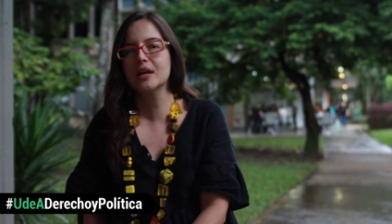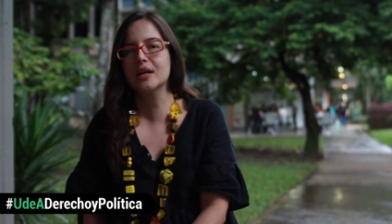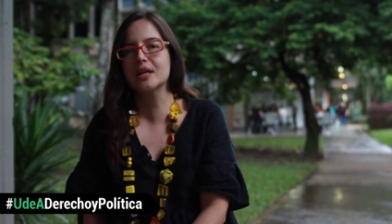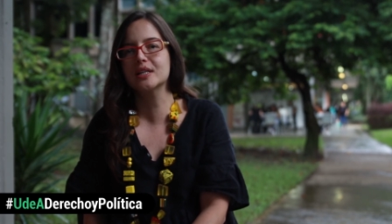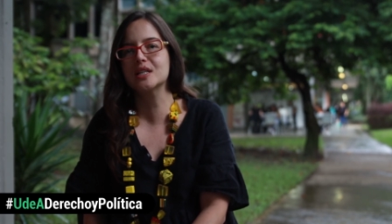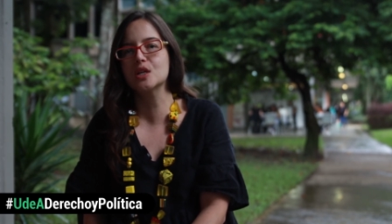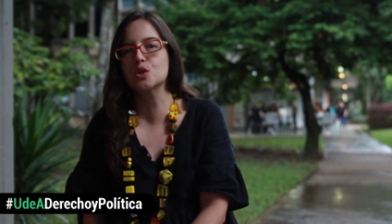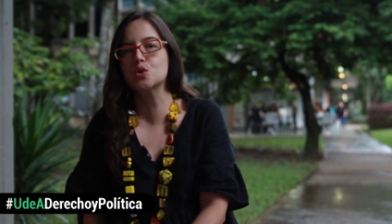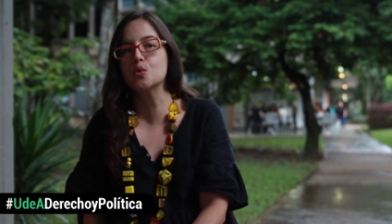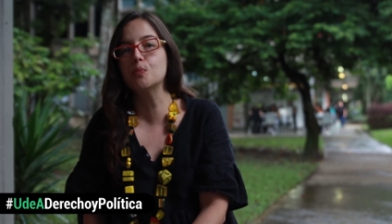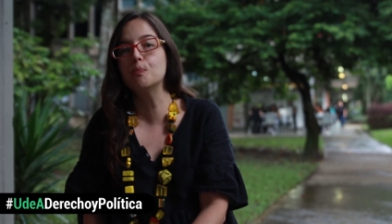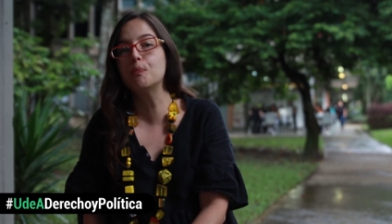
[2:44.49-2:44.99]
que
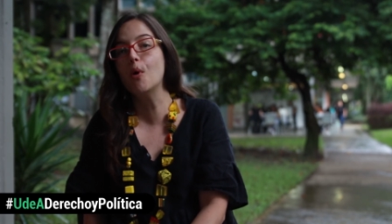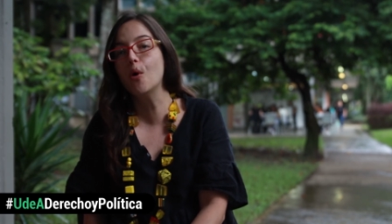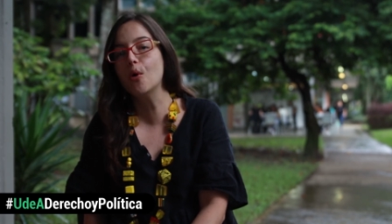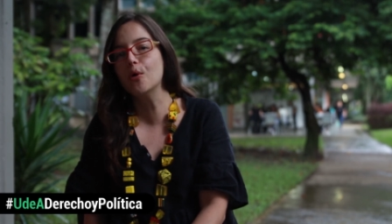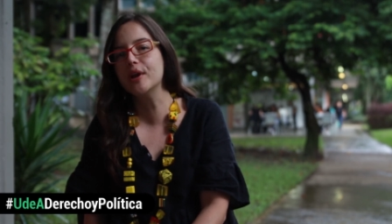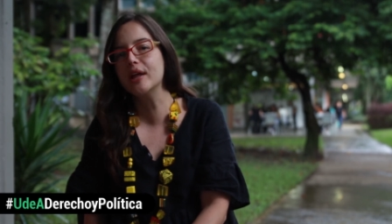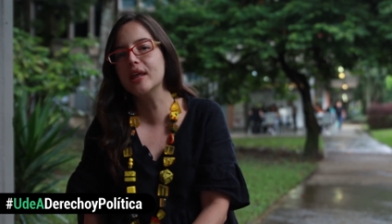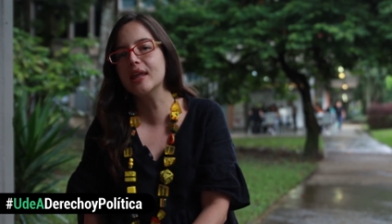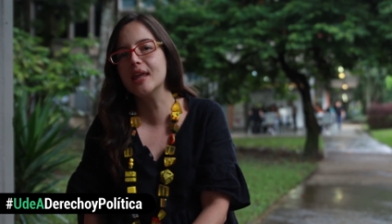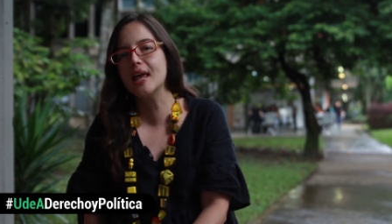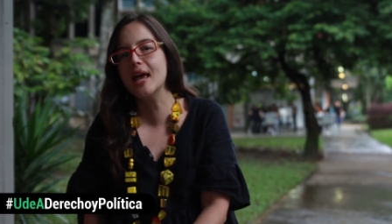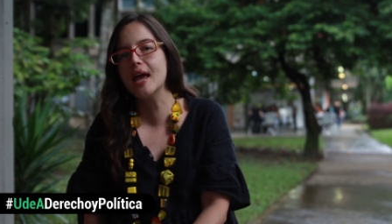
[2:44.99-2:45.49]
se
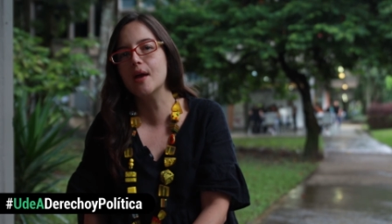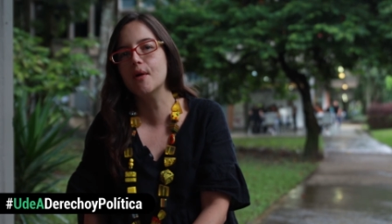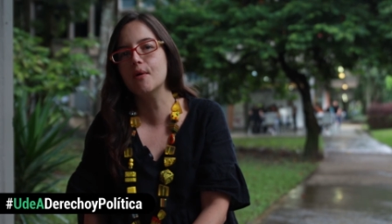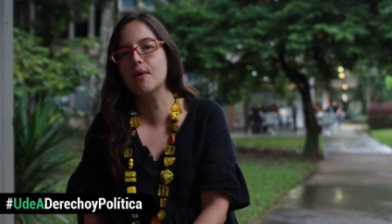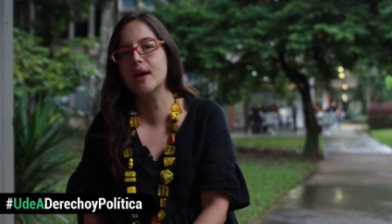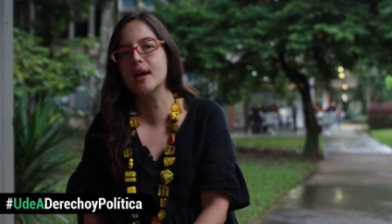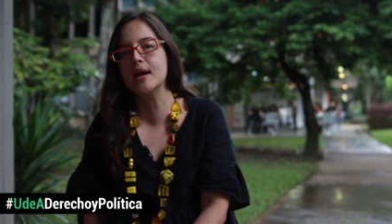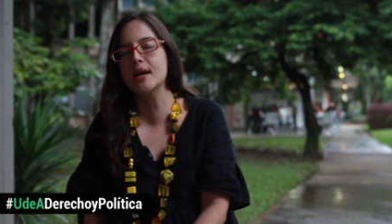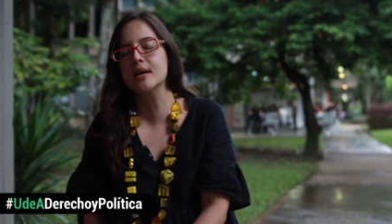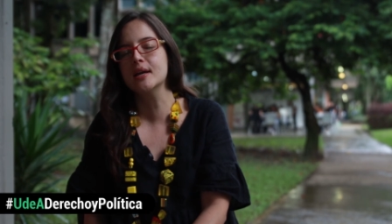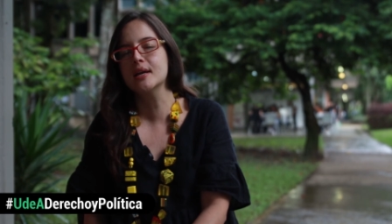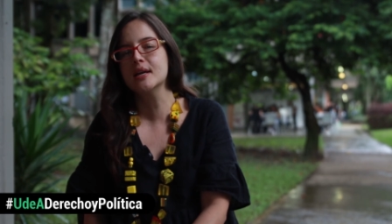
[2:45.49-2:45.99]
supone
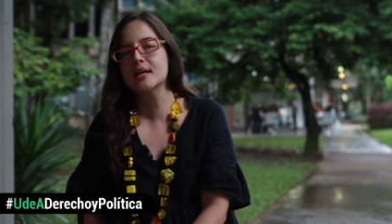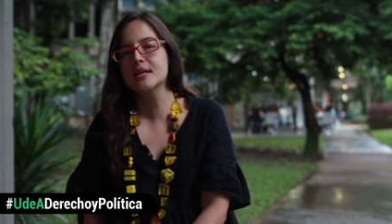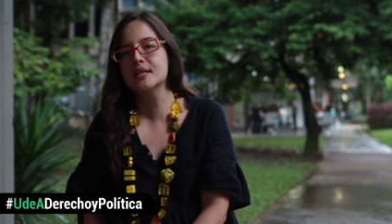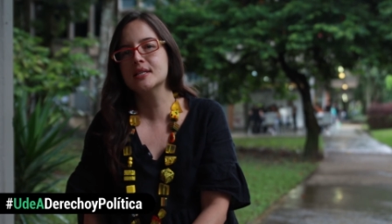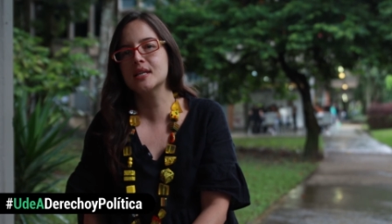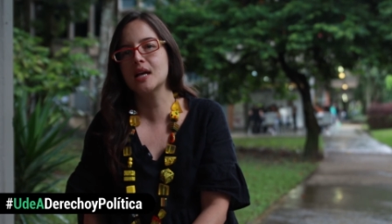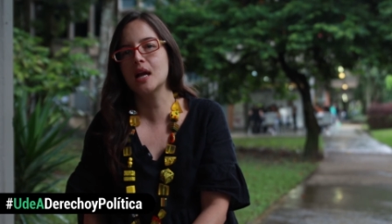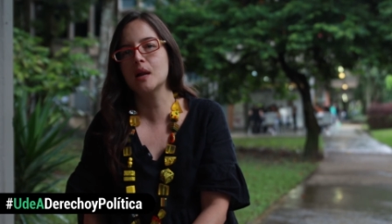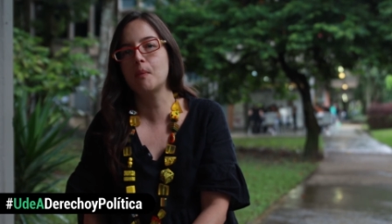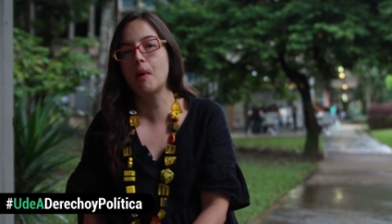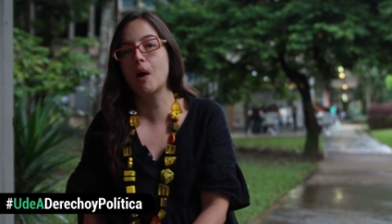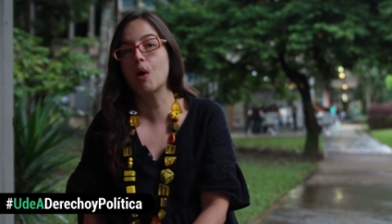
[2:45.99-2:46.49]
debe
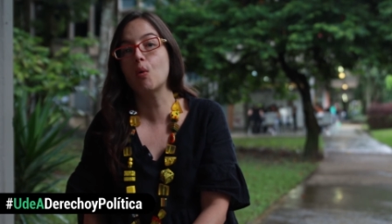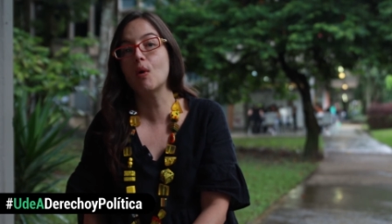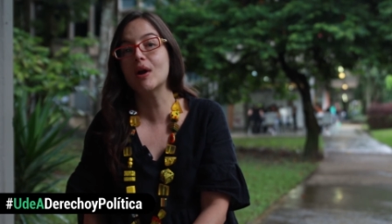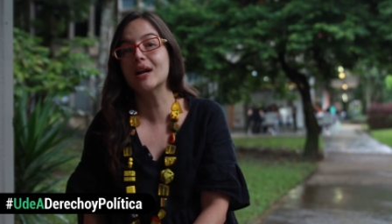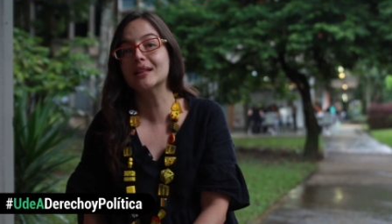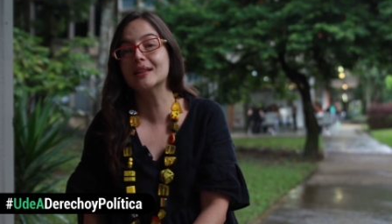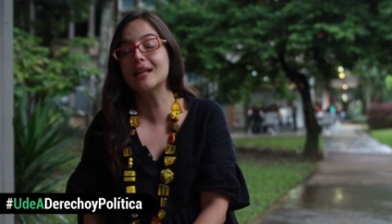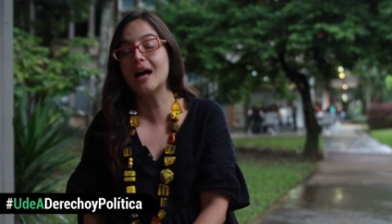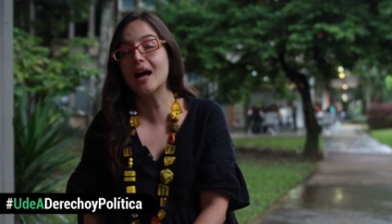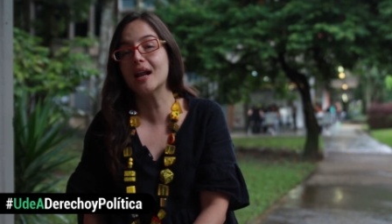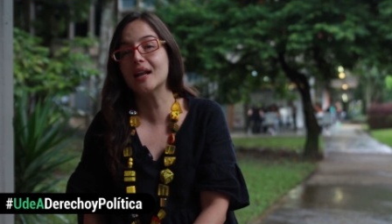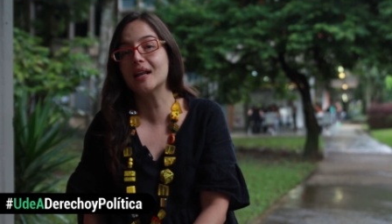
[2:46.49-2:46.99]

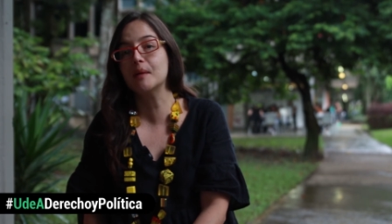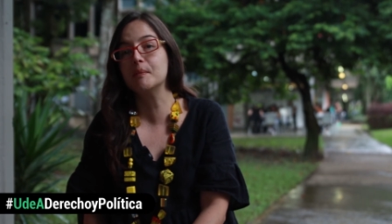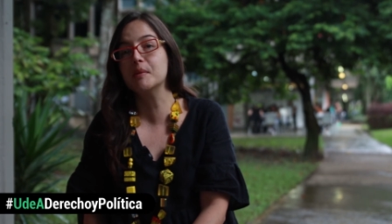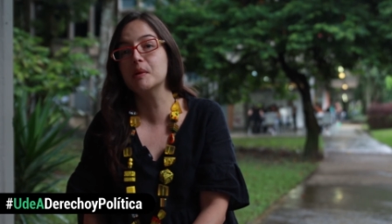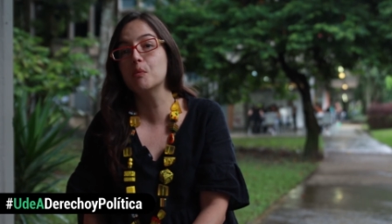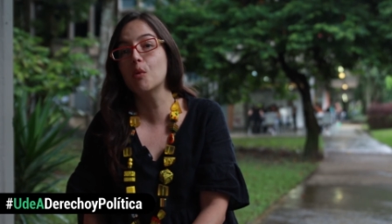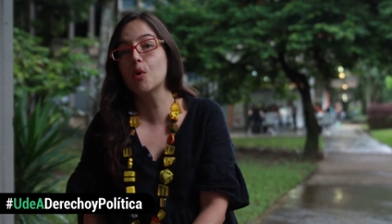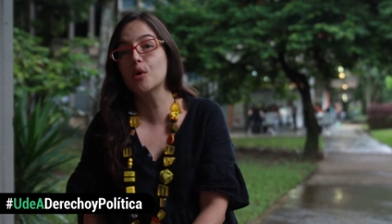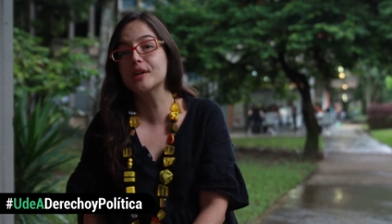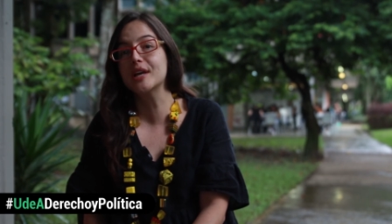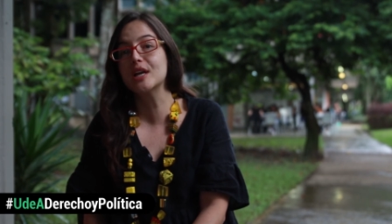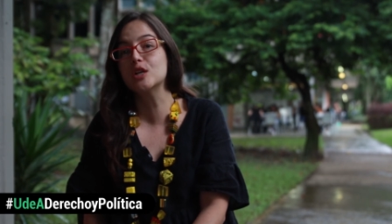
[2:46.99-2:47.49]
salvaguardar la
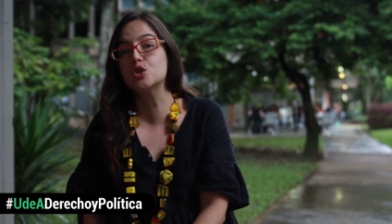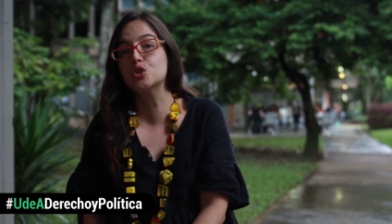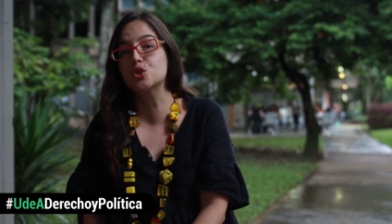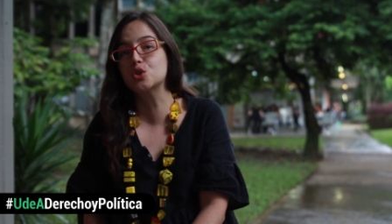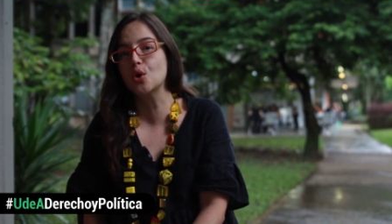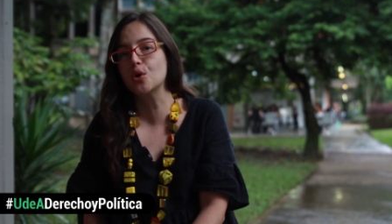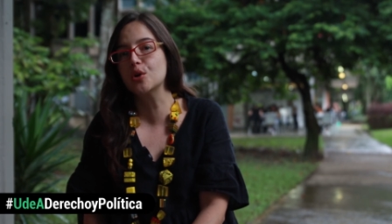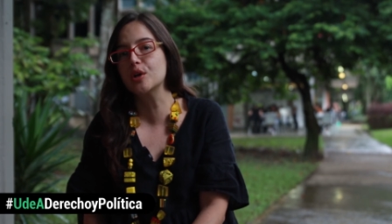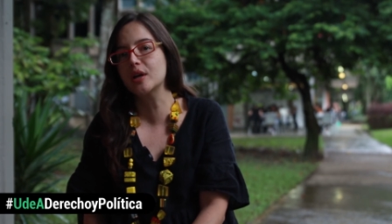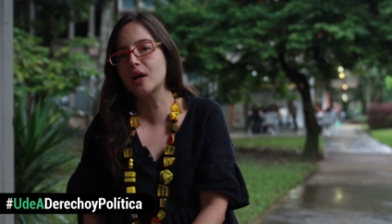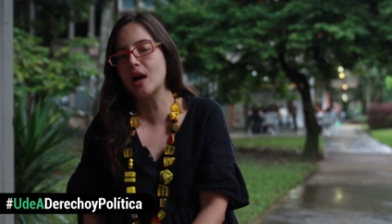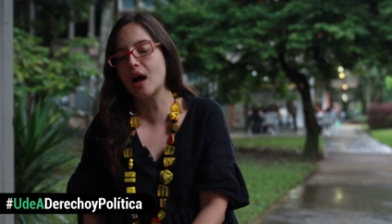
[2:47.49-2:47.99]
memoria
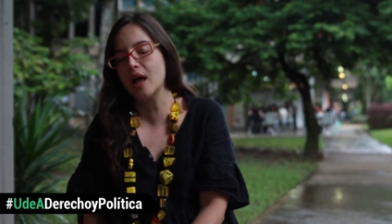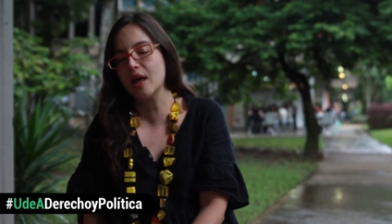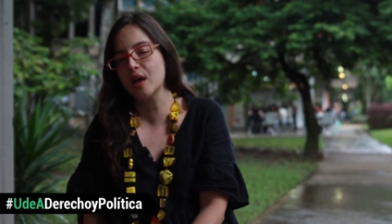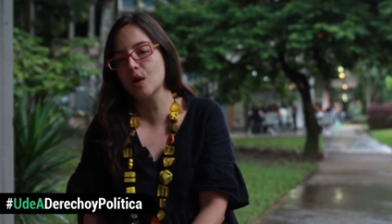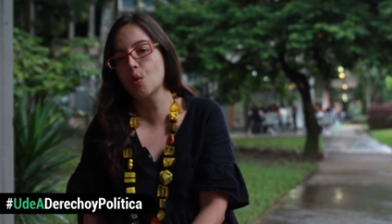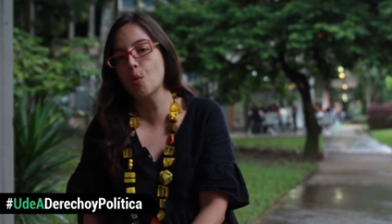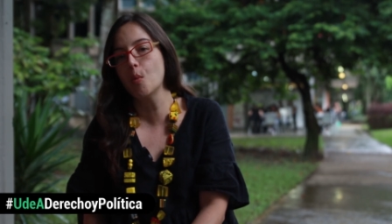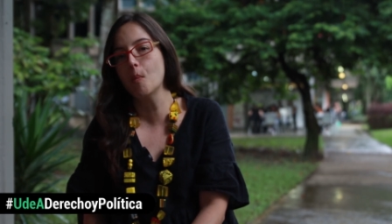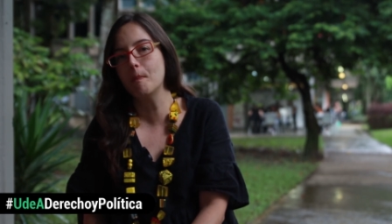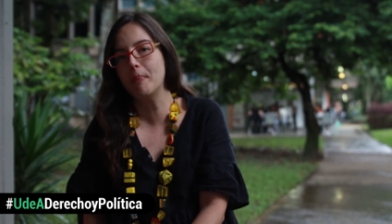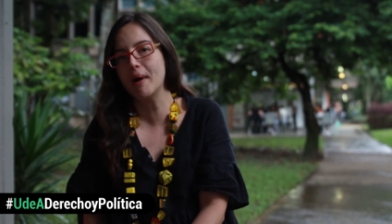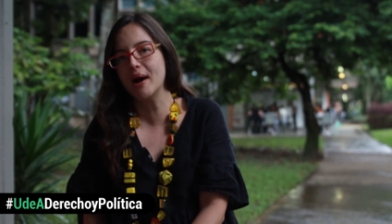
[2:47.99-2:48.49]
histórica de
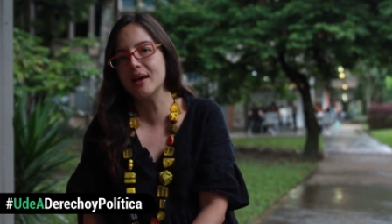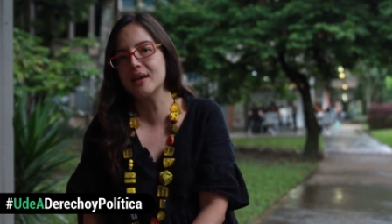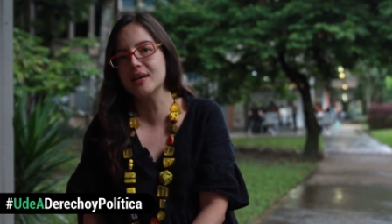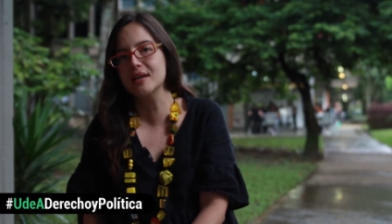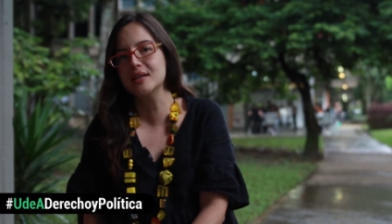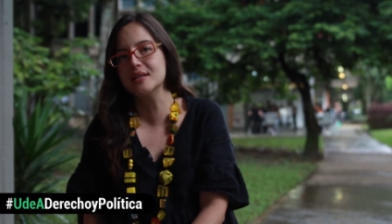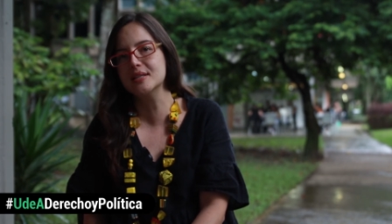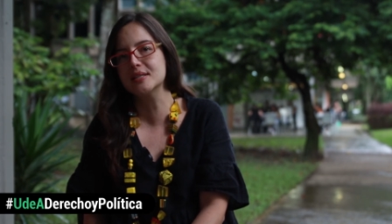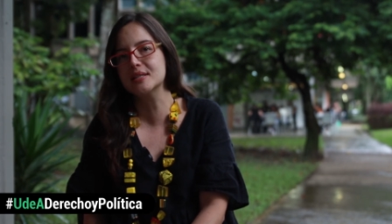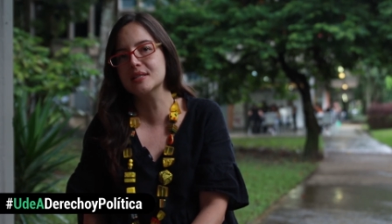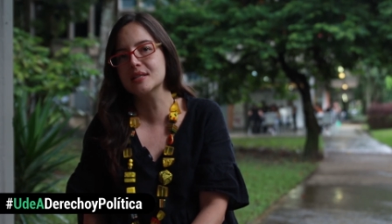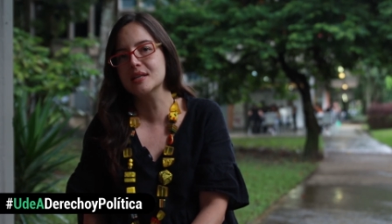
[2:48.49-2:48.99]
un
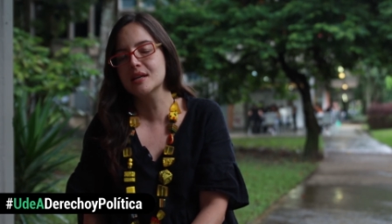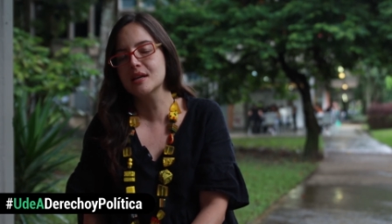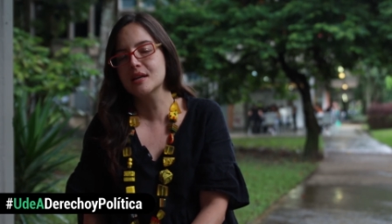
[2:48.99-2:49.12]
país,